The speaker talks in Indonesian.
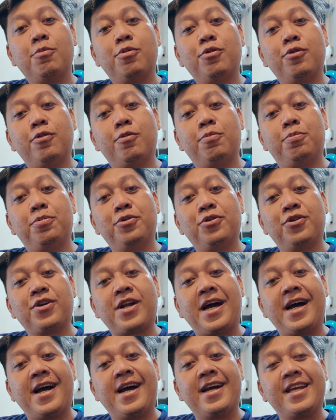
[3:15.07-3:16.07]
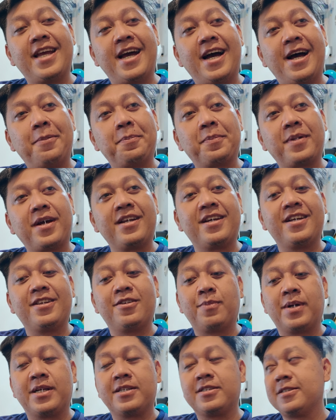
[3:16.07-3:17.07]
bubur ayam kan
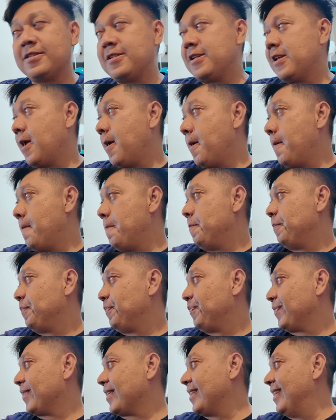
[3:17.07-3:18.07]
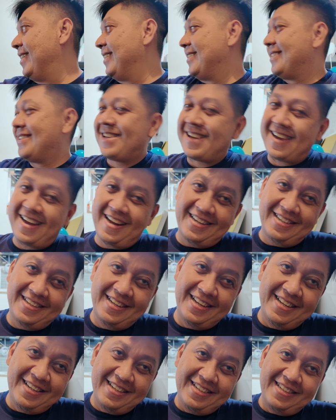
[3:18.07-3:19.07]
gitu mas? Iya, nah. oke, oke, oke.
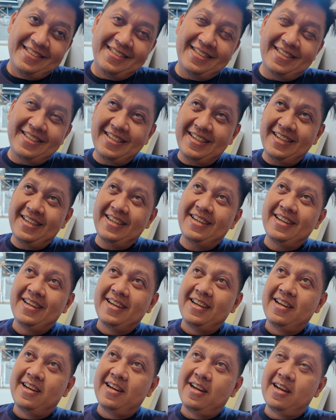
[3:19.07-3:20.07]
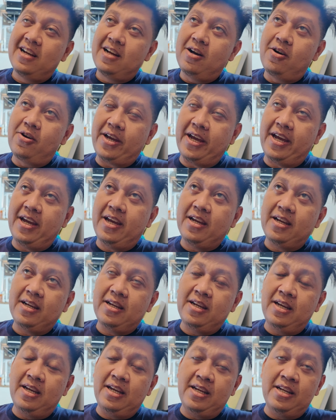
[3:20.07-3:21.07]
Jadi, oke, okay,
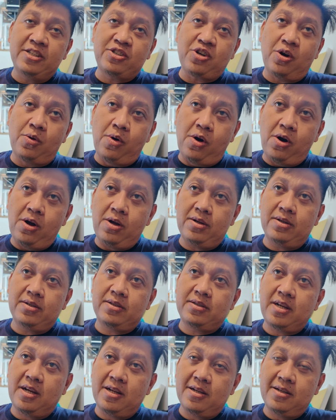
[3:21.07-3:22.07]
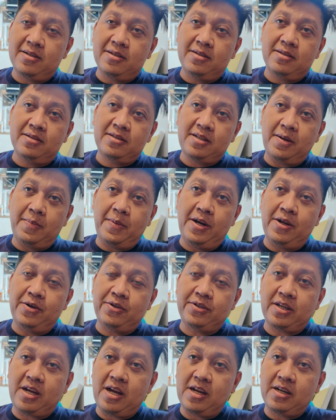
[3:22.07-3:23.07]
ini cowok dan samain
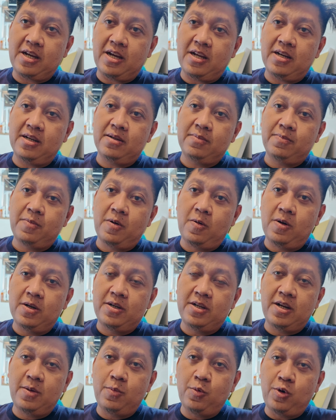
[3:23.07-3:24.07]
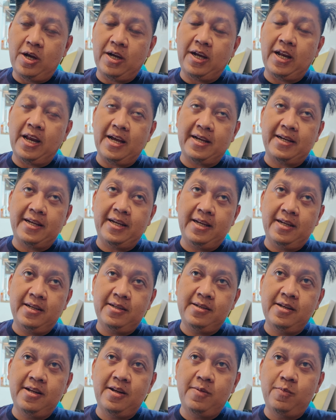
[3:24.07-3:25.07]
harus tekankan bahwa dirimu laki-laki,
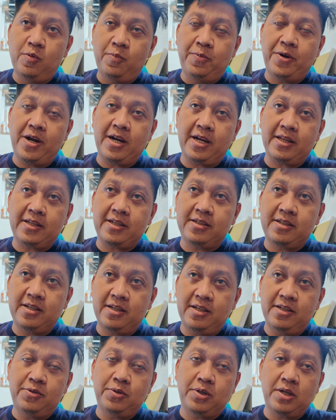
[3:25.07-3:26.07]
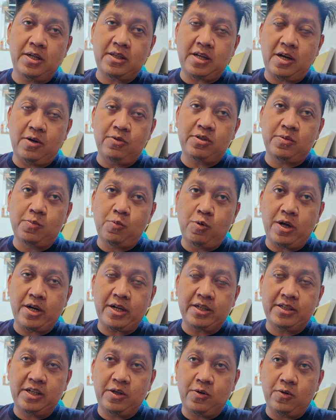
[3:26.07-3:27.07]
dirimu berangkat ke sini sudah tahu semua
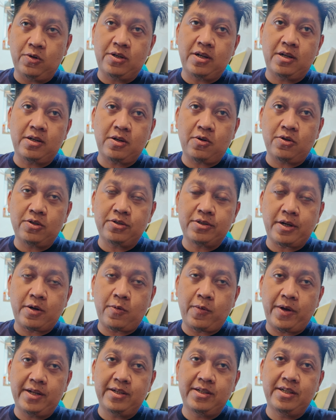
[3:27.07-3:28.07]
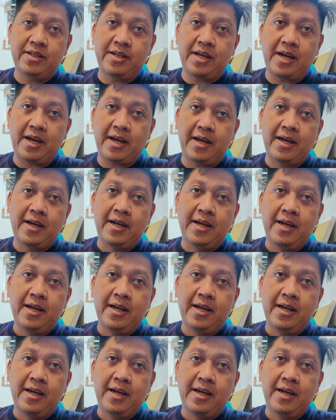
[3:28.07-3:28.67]
resiko dan konsekuensinya.